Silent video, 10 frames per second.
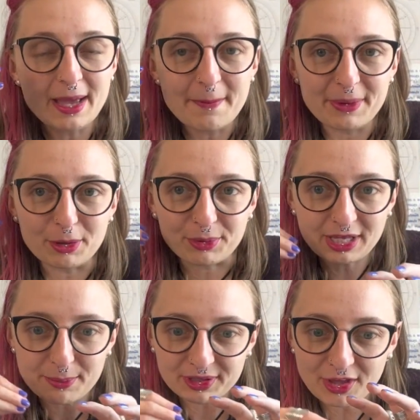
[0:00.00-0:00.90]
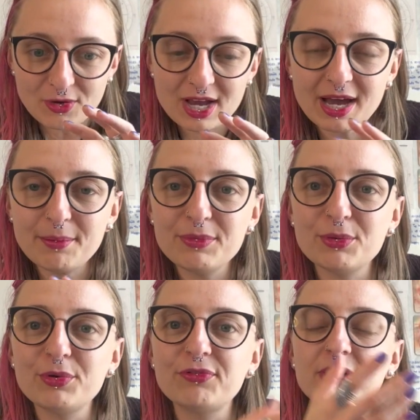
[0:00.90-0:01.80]
¿Pero por qué? Porque hay un cambio
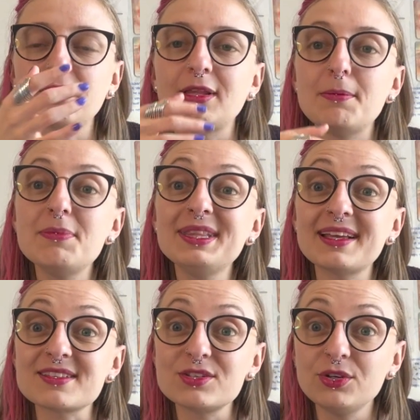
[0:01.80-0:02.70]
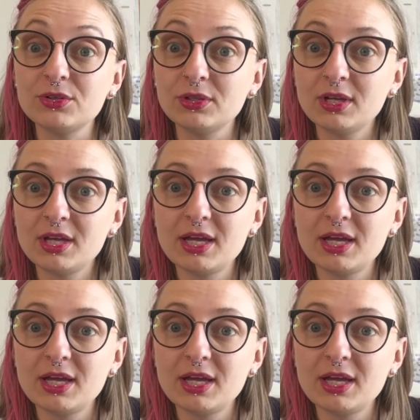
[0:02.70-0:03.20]
muy fuerte, una invitación